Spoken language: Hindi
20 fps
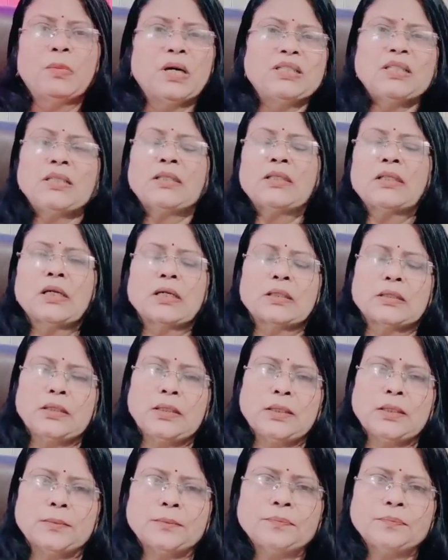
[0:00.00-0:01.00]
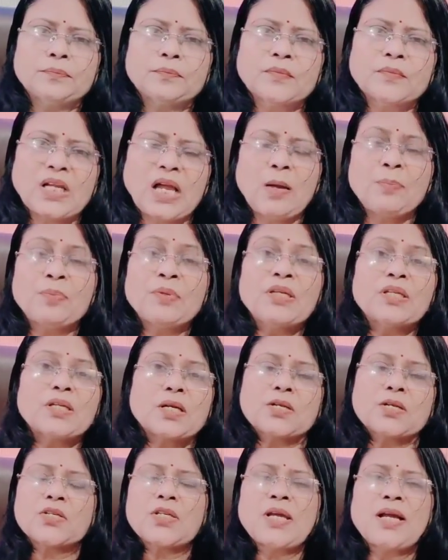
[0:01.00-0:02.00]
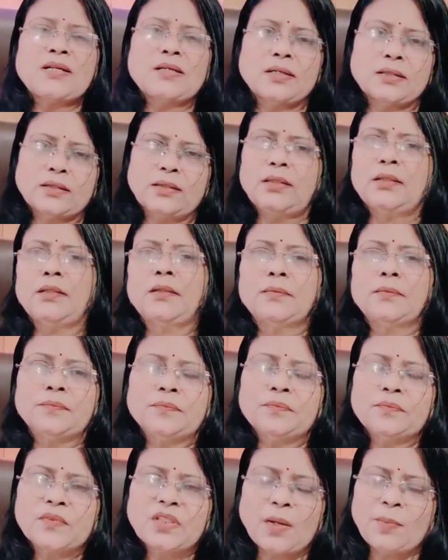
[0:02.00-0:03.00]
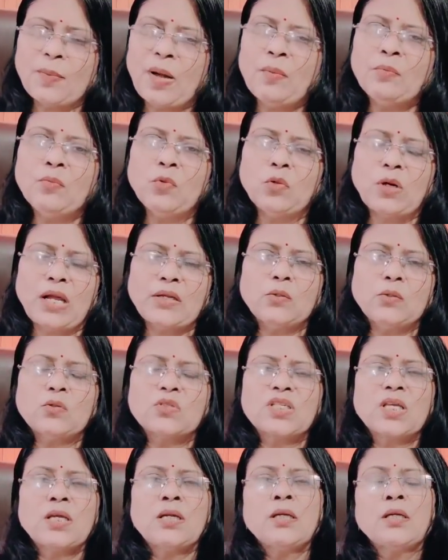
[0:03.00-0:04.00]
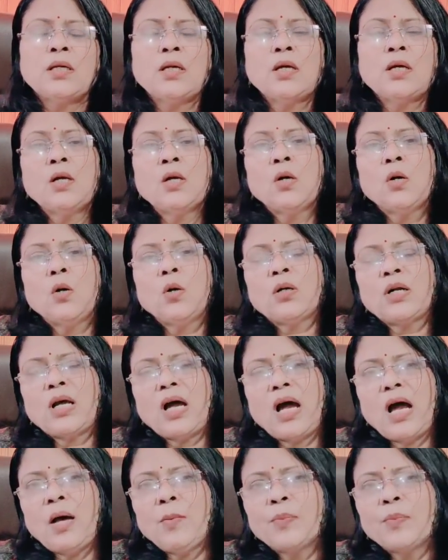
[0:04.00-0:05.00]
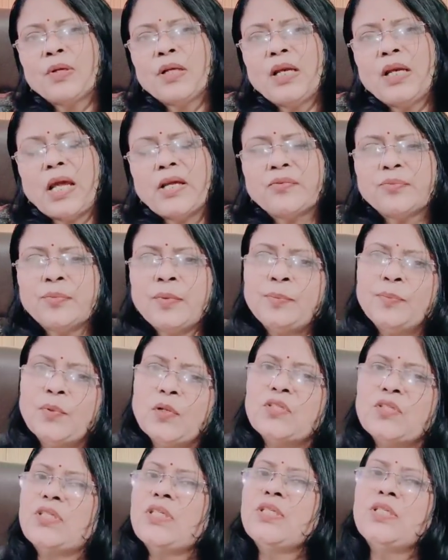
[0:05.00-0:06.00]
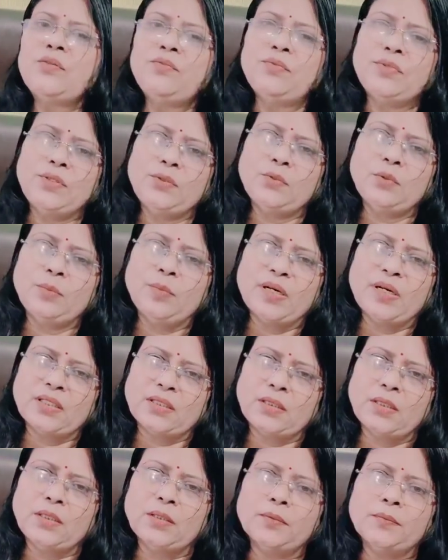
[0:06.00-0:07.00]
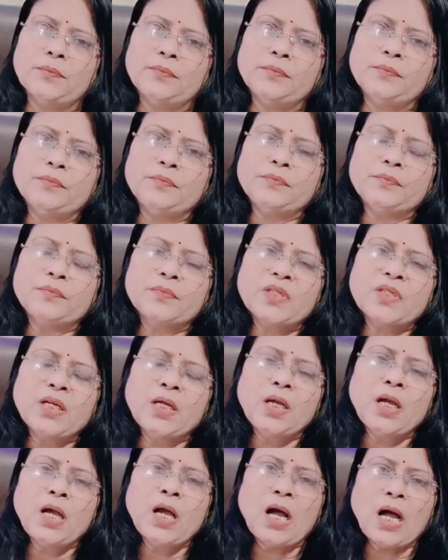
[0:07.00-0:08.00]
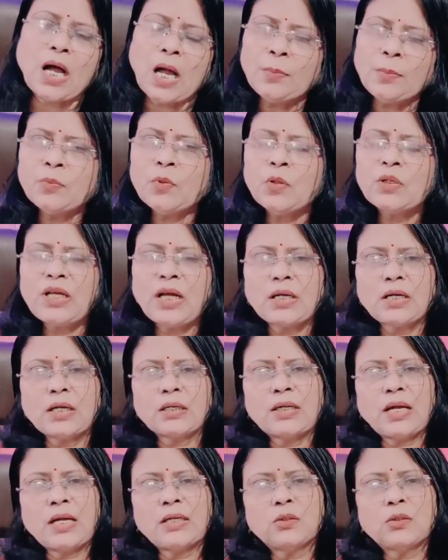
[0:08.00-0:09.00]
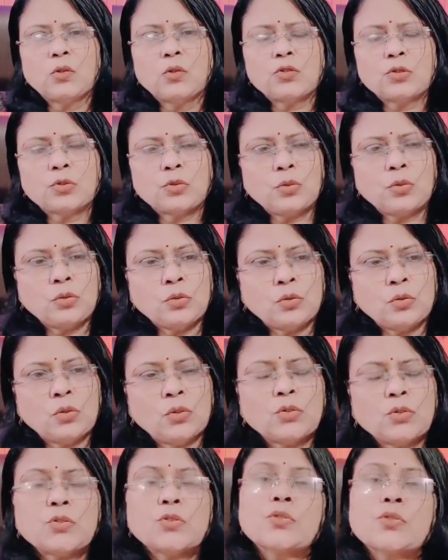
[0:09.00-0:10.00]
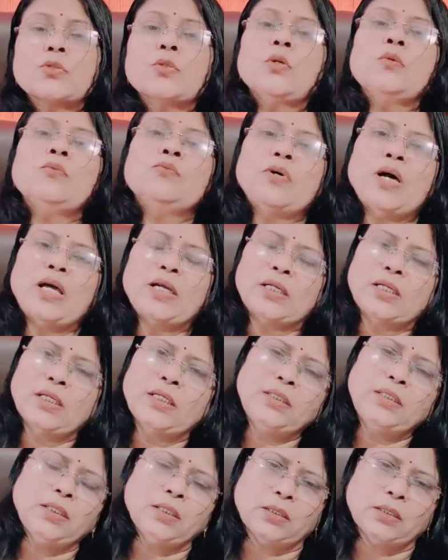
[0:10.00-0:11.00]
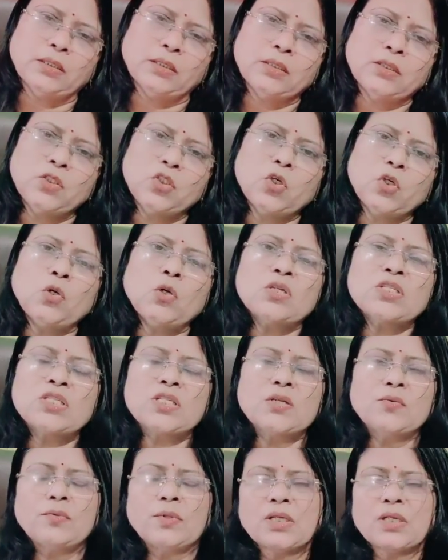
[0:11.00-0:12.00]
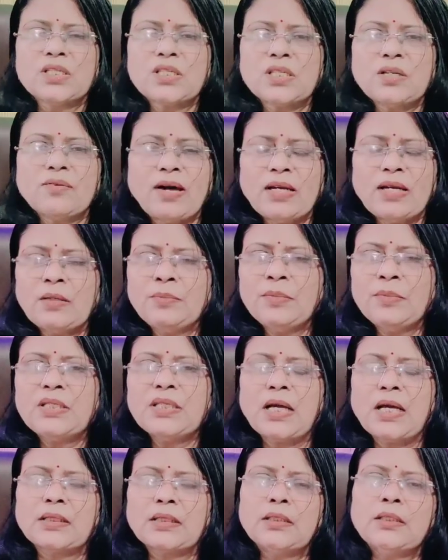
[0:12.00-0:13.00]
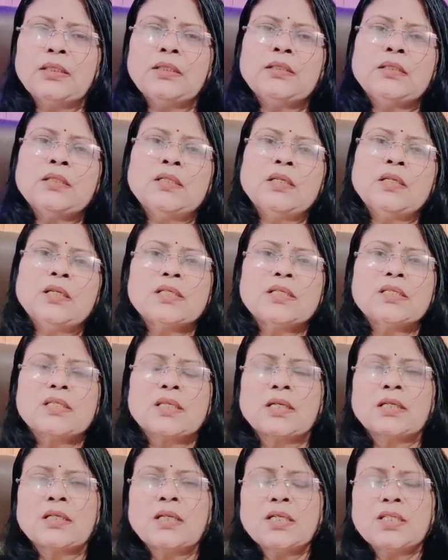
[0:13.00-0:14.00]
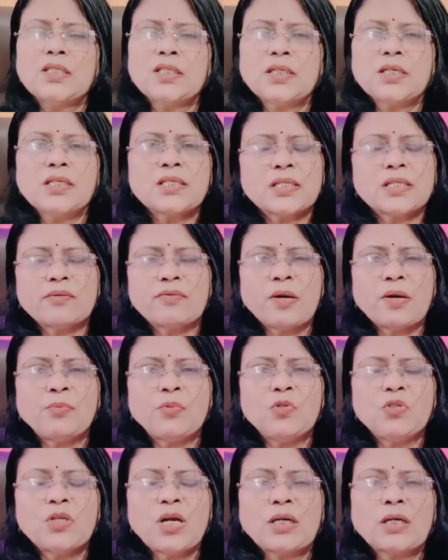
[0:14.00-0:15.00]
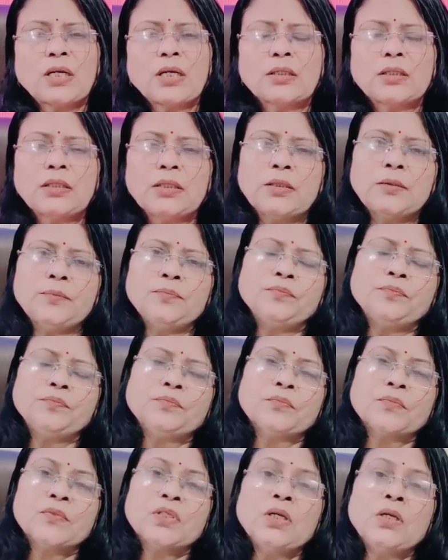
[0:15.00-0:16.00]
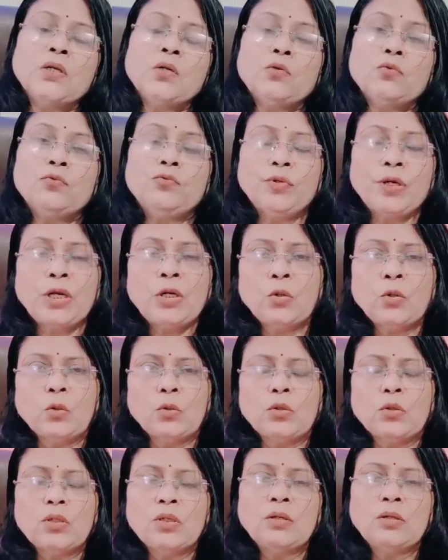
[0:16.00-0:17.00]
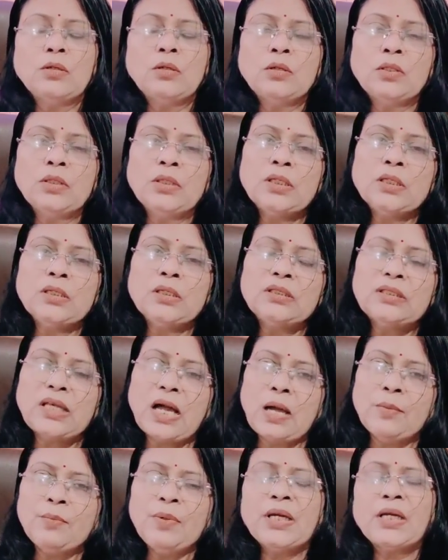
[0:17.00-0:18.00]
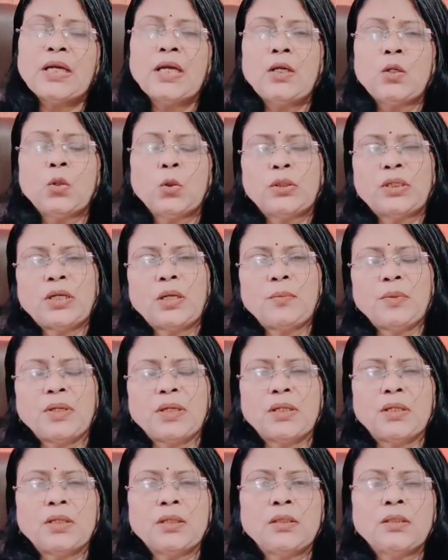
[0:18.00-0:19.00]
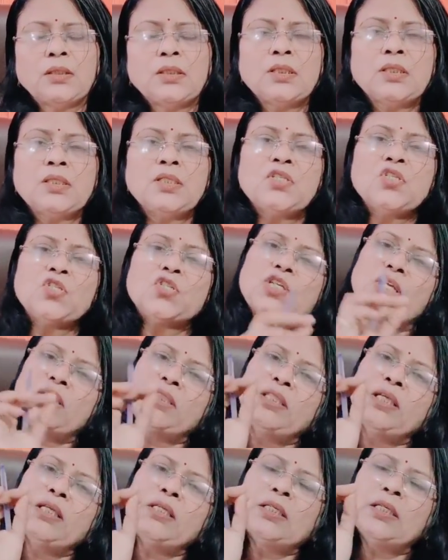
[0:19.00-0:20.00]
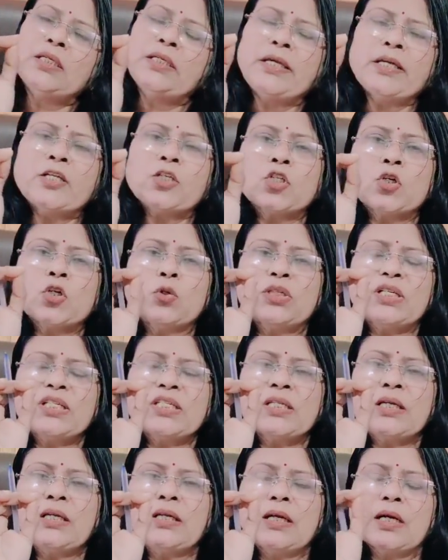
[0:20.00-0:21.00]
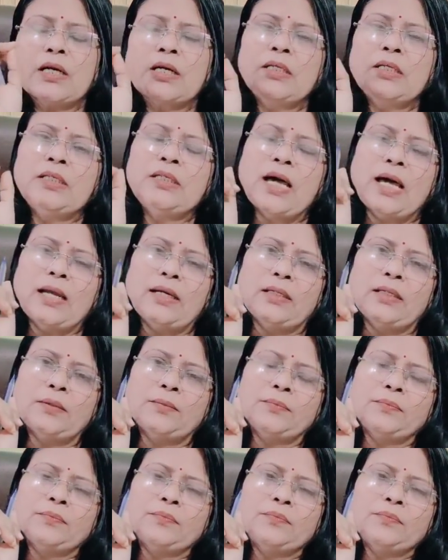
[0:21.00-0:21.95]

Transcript: मदद करते हैं आपकी रक्षा करते हैं तमाम बुराइयों से और आपकी लाइफ में पॉजिटिविटी को भरते हैं आपको क्या करना है दोस्तों सोमवार के दिन जो लोग शिवालय में जाते हैं शंकर जी की सेवा पूजा करते हैं वे लोग तांबे के लोटे में चंदन की एक छोटी सी लकड़ी डालें